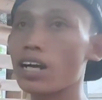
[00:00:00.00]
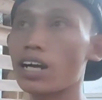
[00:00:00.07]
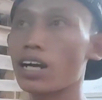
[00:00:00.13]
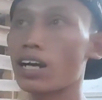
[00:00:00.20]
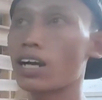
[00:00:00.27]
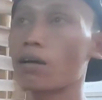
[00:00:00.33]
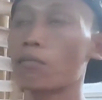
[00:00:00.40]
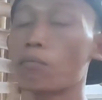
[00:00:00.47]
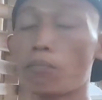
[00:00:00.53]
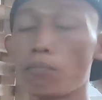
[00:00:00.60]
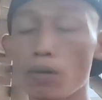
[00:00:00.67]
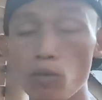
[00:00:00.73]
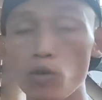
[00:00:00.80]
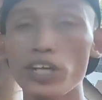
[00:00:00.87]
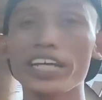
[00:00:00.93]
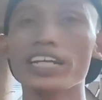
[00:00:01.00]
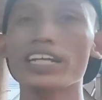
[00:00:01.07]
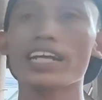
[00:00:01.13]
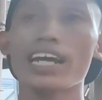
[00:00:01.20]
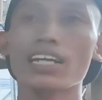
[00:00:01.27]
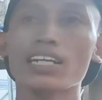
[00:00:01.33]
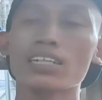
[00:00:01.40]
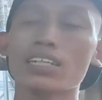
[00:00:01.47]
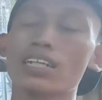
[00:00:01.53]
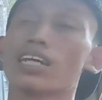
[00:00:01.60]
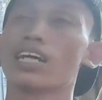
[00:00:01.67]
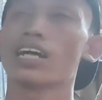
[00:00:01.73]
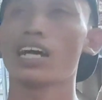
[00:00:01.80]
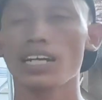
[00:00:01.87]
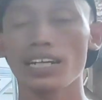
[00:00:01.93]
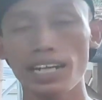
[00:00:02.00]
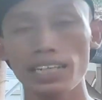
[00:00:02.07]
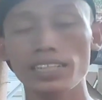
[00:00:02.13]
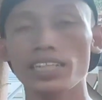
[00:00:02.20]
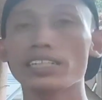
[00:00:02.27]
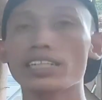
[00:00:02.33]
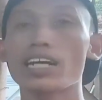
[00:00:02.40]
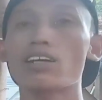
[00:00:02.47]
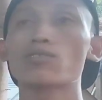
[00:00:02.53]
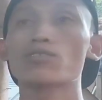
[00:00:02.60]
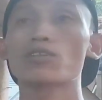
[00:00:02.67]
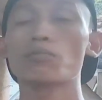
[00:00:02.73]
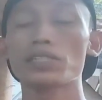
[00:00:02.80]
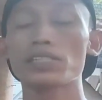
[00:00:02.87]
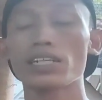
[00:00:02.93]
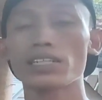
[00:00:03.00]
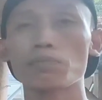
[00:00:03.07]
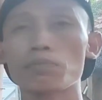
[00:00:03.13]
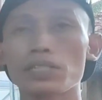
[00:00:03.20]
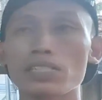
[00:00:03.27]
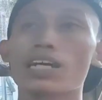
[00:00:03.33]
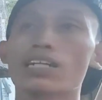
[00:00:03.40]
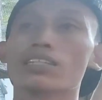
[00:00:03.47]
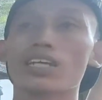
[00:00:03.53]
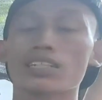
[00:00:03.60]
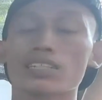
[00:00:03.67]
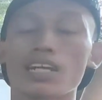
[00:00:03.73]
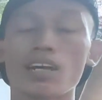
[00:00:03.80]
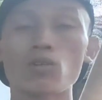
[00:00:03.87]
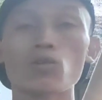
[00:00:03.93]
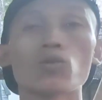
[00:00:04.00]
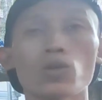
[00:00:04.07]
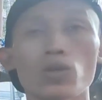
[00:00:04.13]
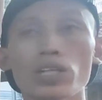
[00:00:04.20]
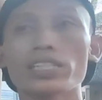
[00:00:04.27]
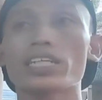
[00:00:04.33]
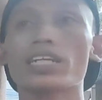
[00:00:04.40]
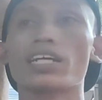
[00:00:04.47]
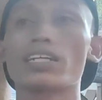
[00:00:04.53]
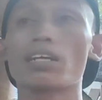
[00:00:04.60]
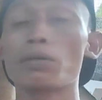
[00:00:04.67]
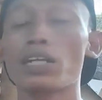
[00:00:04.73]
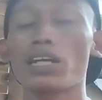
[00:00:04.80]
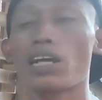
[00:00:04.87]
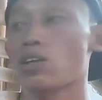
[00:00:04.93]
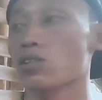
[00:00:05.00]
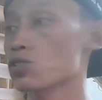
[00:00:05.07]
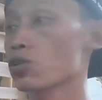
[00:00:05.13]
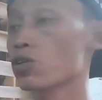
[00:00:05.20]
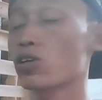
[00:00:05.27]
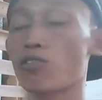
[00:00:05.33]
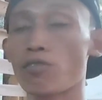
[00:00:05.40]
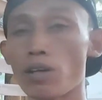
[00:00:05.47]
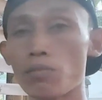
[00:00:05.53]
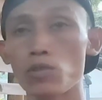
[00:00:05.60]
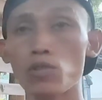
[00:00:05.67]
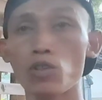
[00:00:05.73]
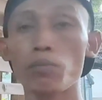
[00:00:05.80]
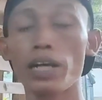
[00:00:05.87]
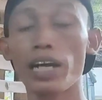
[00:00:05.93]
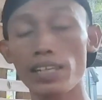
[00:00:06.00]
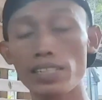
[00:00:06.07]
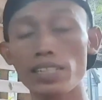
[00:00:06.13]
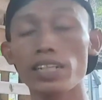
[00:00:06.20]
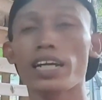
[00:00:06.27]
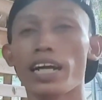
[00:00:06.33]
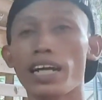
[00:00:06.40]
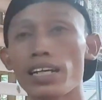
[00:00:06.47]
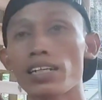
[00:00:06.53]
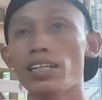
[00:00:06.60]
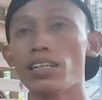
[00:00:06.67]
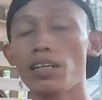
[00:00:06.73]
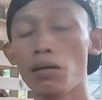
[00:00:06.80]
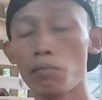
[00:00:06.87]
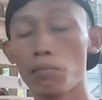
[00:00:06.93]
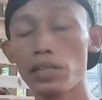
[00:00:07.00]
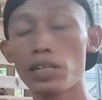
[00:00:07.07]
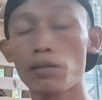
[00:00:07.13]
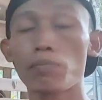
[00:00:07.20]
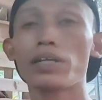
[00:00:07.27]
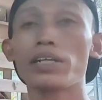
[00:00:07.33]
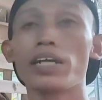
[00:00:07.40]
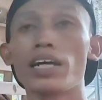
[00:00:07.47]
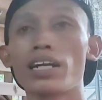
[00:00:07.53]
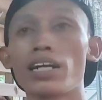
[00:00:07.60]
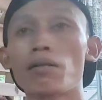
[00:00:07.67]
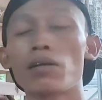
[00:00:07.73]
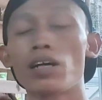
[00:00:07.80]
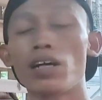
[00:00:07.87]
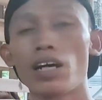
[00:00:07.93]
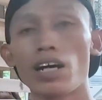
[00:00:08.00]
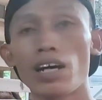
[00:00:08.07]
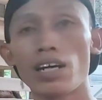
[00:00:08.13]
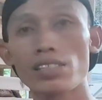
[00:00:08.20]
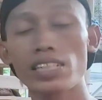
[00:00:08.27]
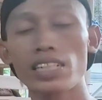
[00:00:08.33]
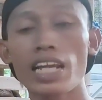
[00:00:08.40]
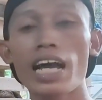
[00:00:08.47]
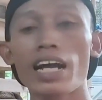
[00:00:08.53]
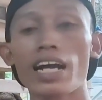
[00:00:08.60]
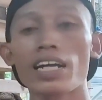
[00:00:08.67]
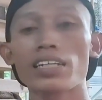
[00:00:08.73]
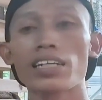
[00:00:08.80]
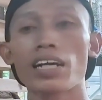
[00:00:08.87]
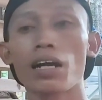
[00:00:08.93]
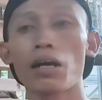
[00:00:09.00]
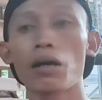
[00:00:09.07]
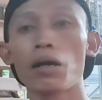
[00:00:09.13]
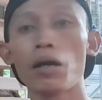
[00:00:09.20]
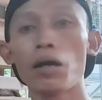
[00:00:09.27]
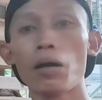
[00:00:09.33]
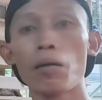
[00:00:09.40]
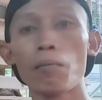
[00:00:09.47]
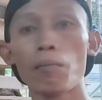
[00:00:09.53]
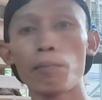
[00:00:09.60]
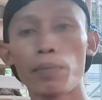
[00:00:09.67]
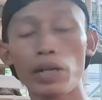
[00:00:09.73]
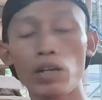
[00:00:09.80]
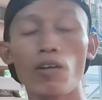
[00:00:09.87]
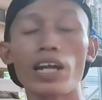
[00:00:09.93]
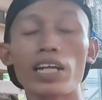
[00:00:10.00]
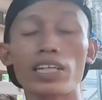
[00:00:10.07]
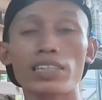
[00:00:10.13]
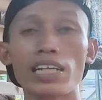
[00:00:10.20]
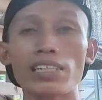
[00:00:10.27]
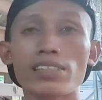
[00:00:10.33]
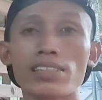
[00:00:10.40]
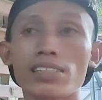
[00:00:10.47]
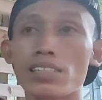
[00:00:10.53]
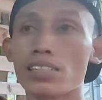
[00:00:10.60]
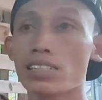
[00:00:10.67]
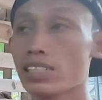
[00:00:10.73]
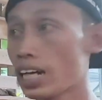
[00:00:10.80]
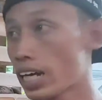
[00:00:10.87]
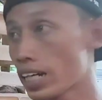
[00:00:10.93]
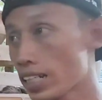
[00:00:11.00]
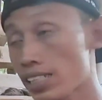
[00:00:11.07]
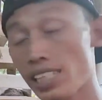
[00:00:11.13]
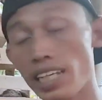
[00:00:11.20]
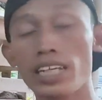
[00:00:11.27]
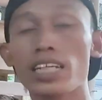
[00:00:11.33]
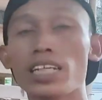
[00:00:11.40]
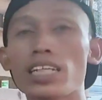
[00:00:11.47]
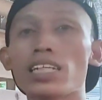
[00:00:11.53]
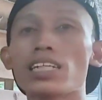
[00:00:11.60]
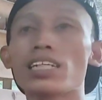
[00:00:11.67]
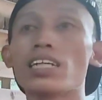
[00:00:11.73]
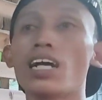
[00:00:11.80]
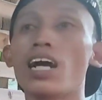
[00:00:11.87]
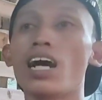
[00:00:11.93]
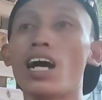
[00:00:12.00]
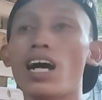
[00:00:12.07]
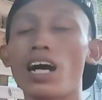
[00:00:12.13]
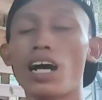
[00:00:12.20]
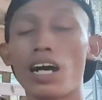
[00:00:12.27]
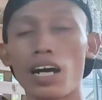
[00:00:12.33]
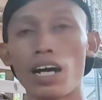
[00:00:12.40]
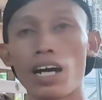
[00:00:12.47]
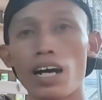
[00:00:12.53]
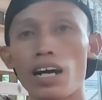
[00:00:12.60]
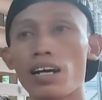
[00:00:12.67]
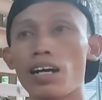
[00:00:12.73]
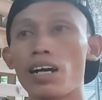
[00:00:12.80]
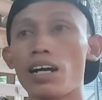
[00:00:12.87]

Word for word: uh, memungkinkan nantinya untuk menjadi pejantan yang unggul di Kecamatan Jogoyo Farm untuk menghasilkan benar-benar uh, silangan yang berkualitas dari segi uh,